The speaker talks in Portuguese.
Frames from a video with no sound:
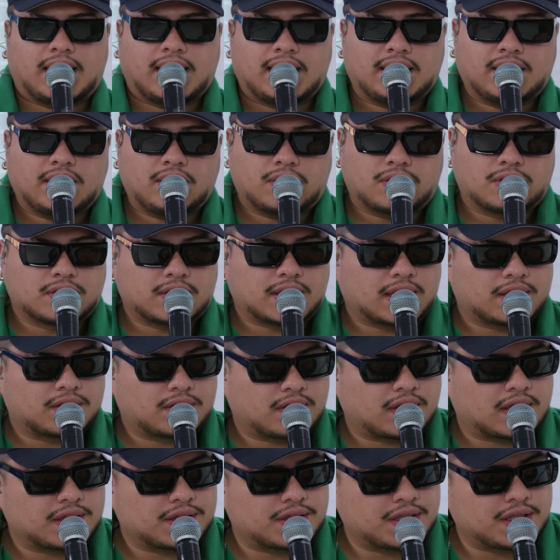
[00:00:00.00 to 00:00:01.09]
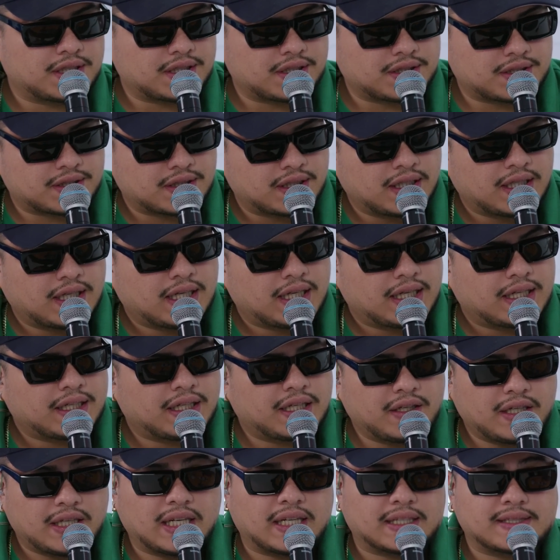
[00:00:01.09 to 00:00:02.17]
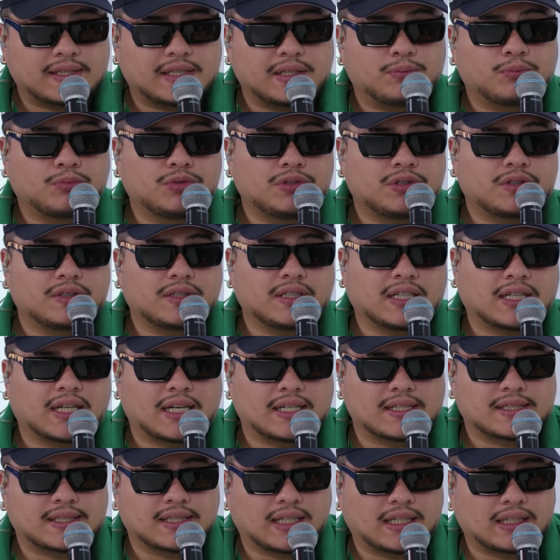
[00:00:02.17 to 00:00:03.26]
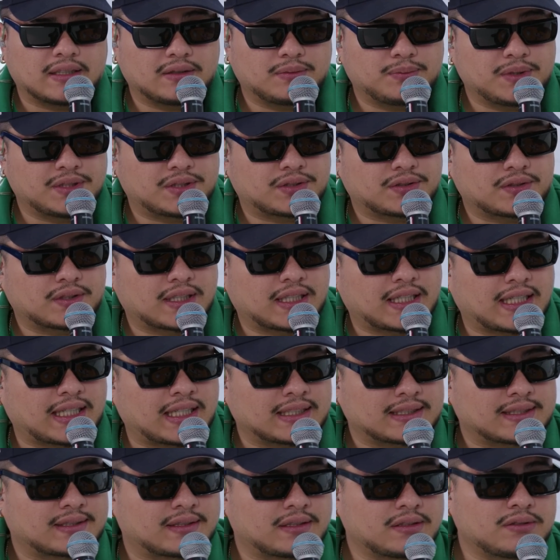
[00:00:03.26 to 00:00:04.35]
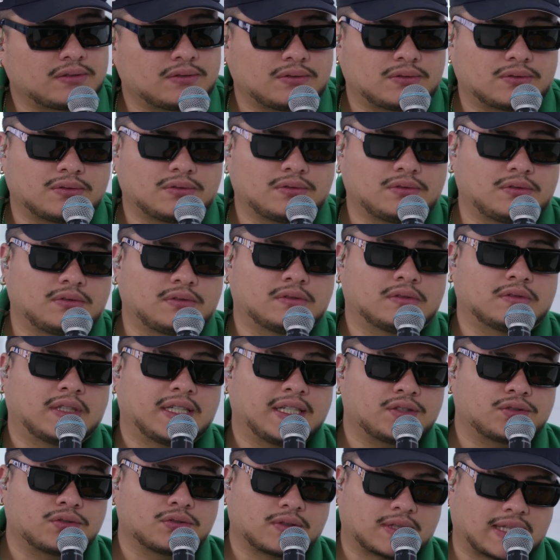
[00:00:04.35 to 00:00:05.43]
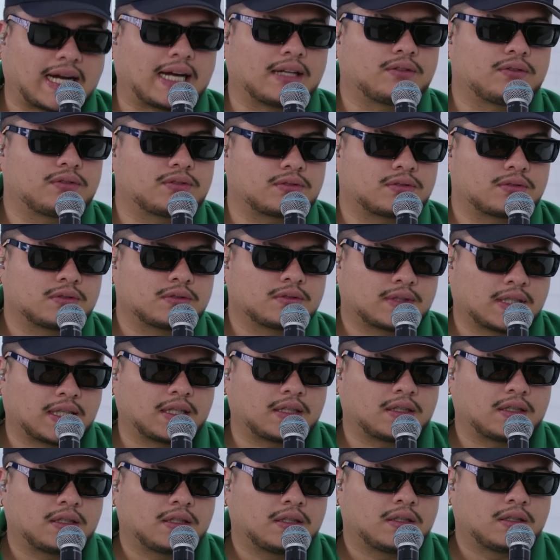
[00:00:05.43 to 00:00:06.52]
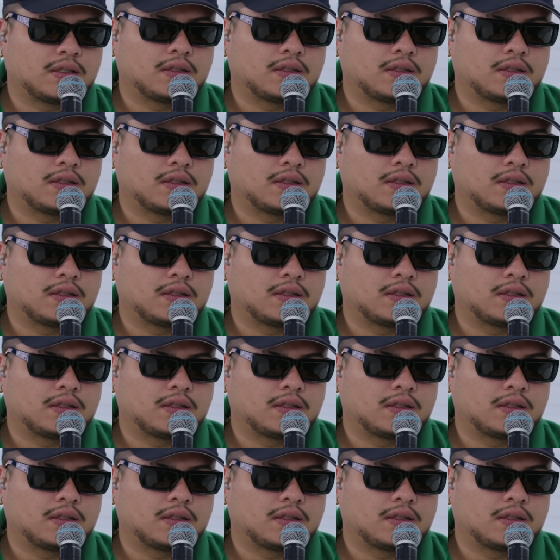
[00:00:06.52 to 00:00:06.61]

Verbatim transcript: entre em contato com a gente. Que ia ser muito engraçado misturar ação com resultados, tá? Não,